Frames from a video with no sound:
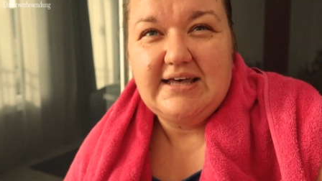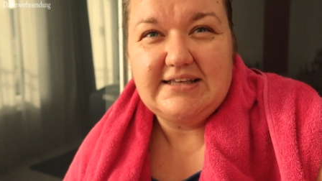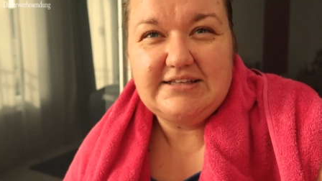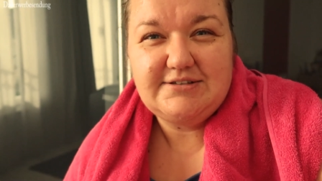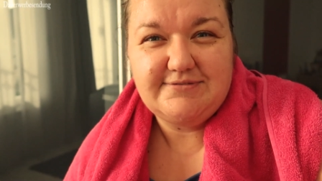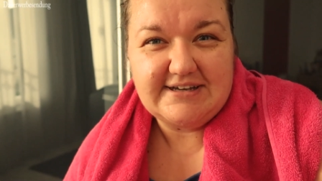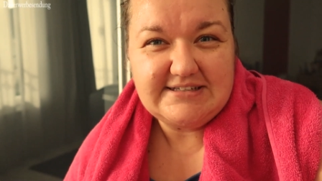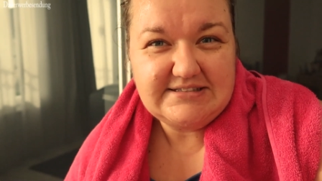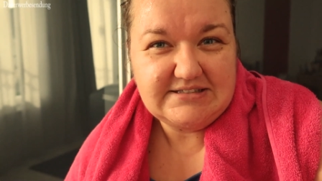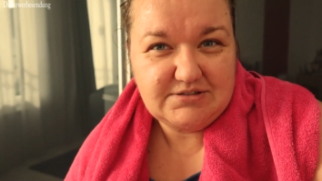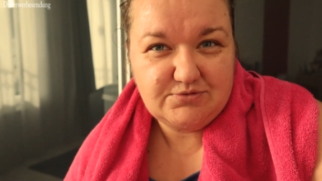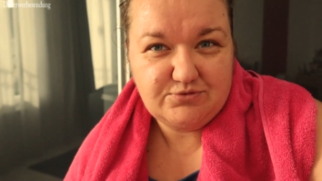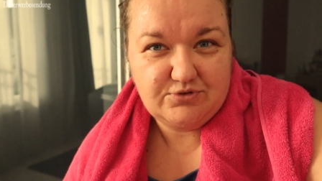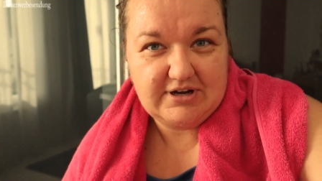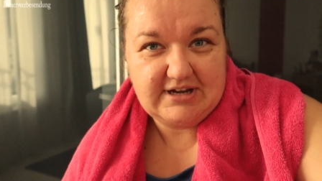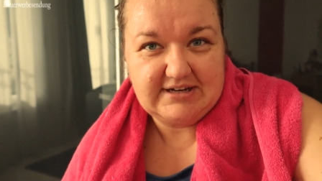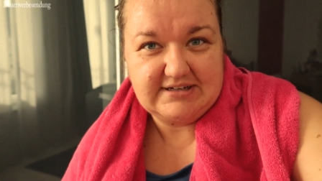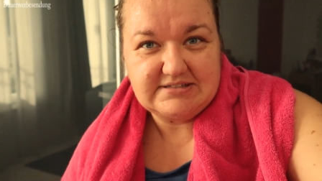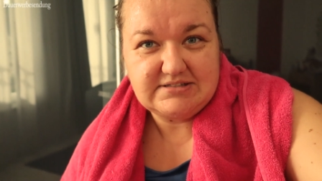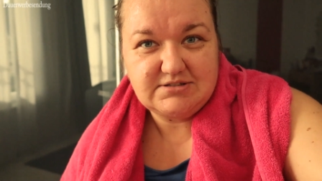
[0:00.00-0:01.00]
Ich weiß nicht,
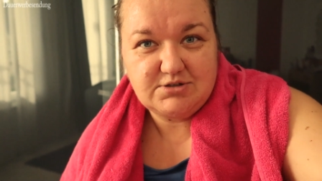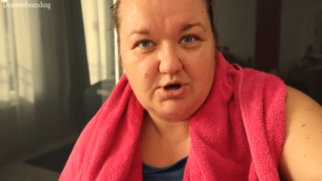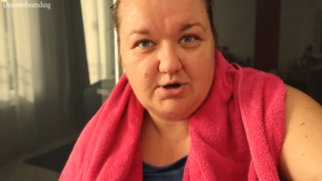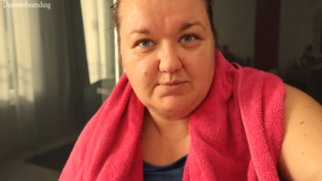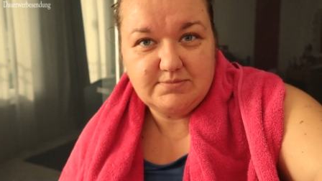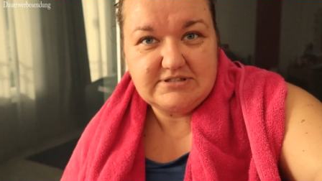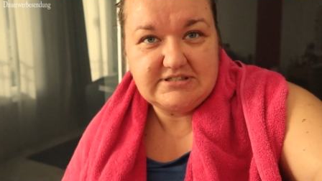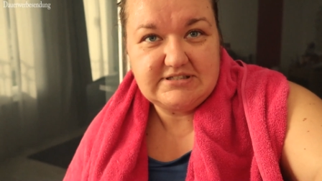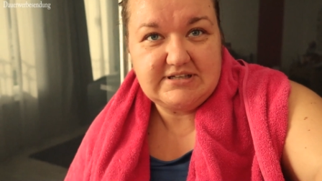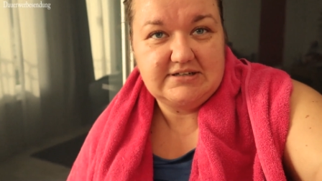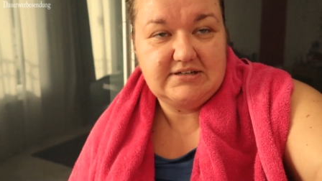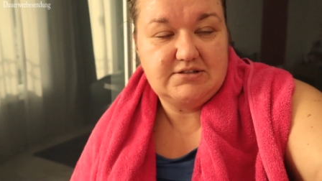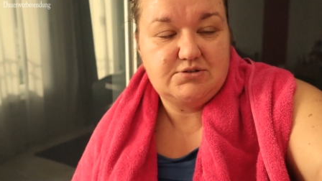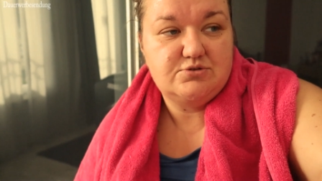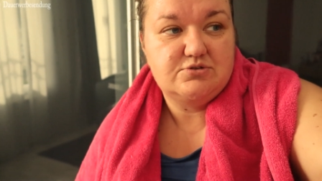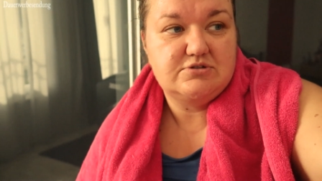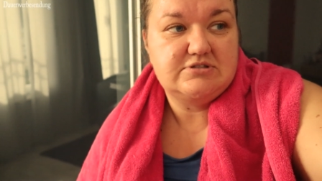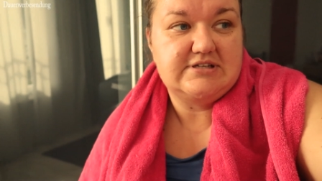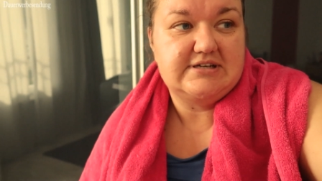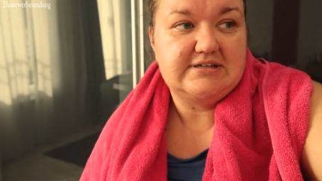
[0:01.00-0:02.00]
woher das kommt. Es kann
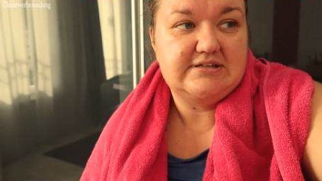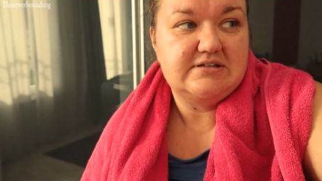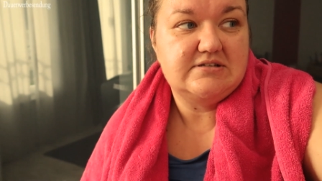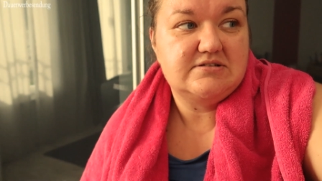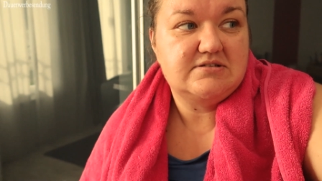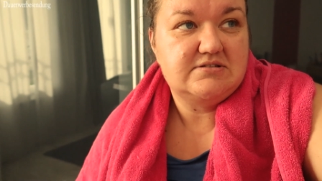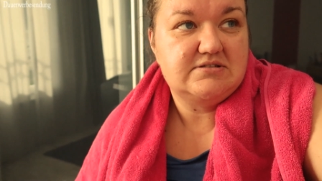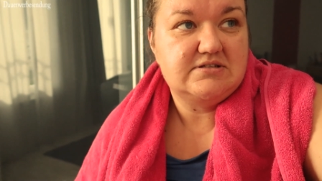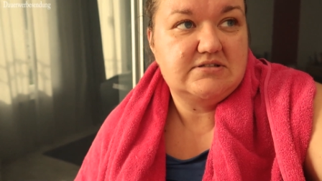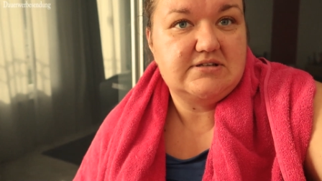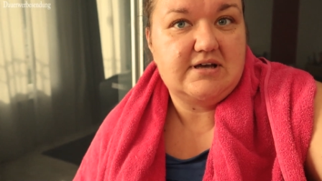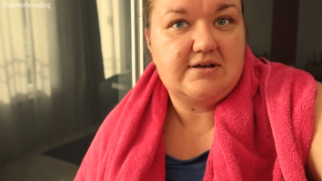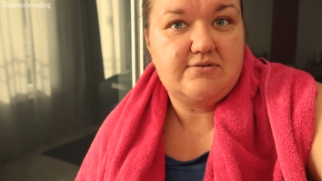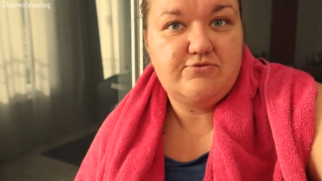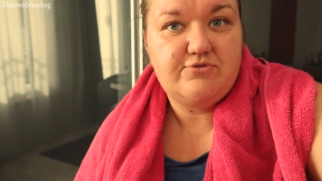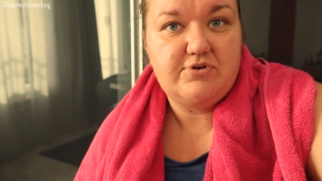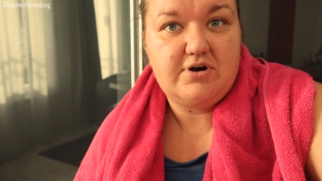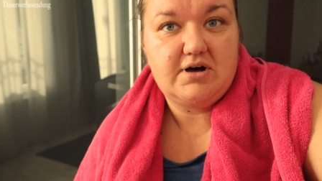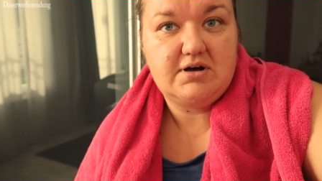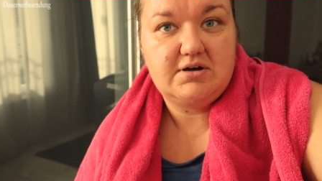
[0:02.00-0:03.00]
natürlich sein, dass es jetzt
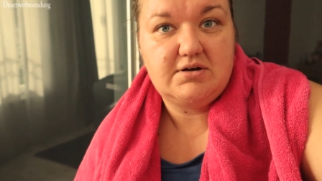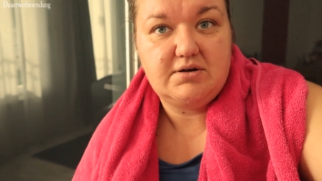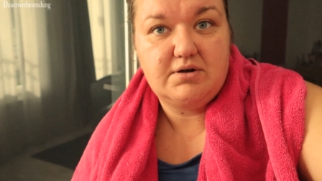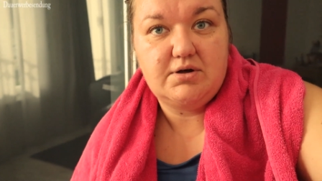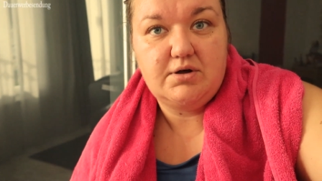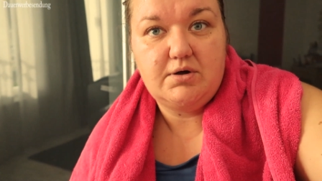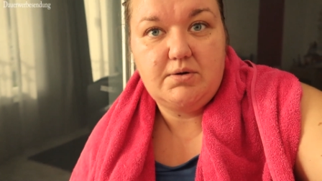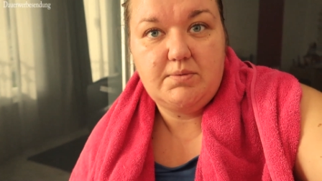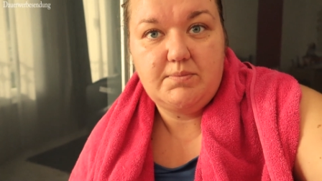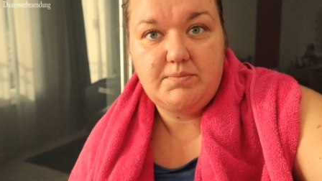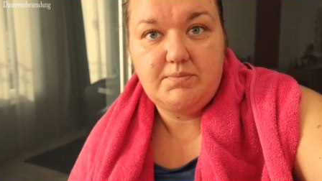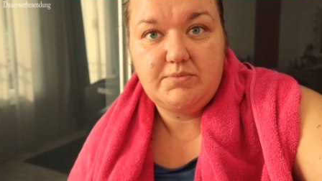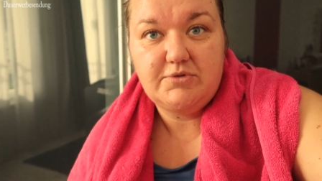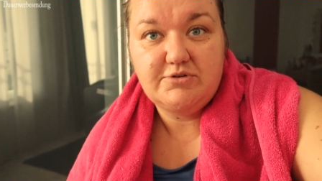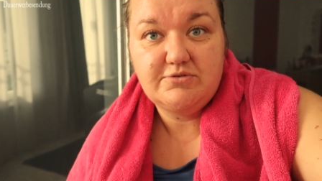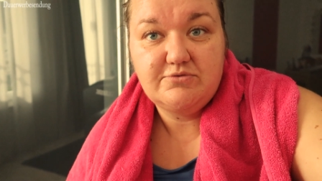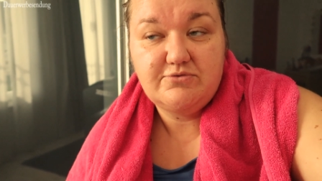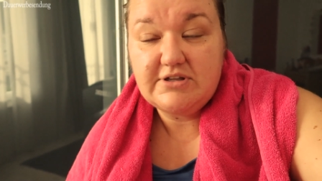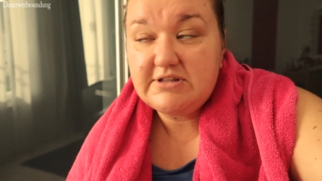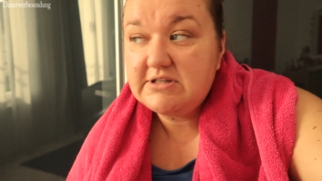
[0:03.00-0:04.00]
einfach
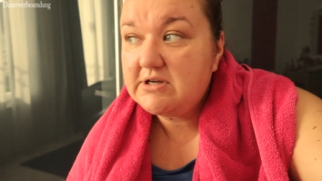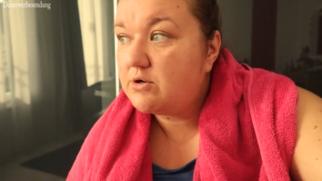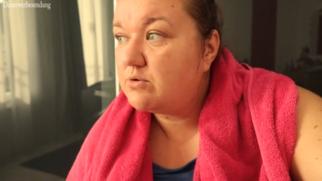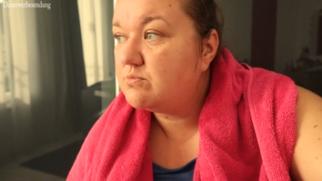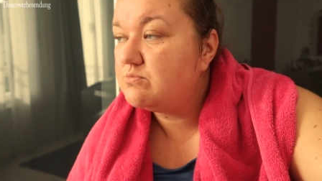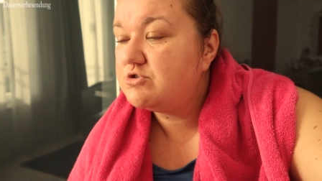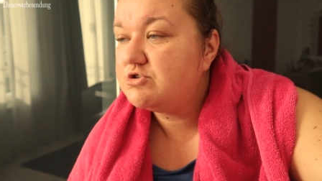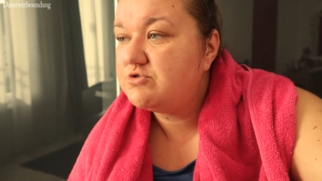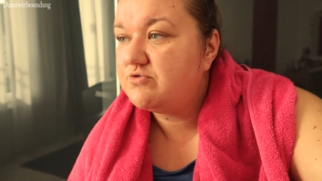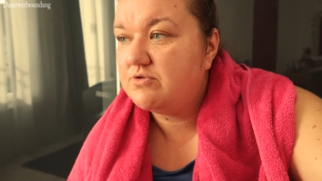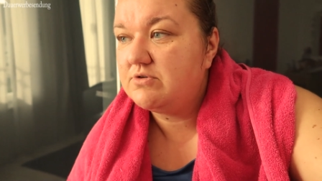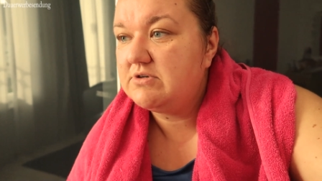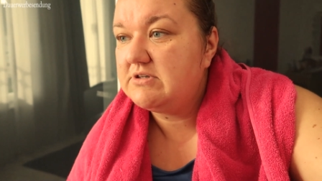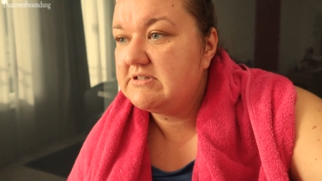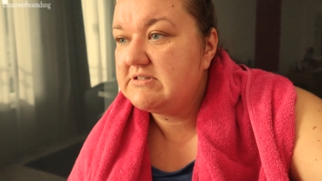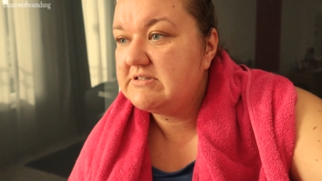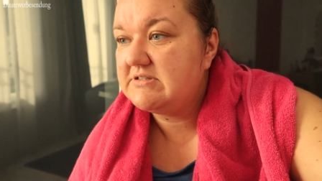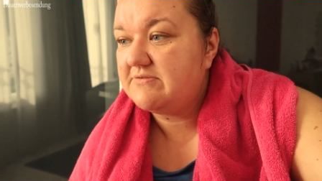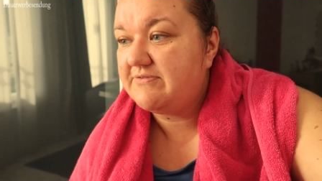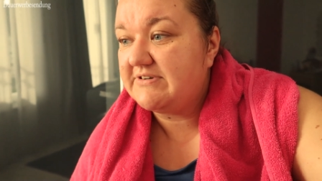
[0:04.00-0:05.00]
ähm, ein Wetterumschwung
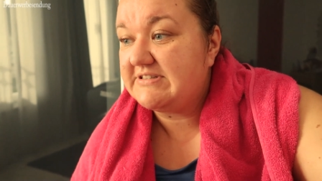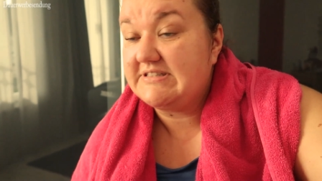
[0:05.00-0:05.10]
ist,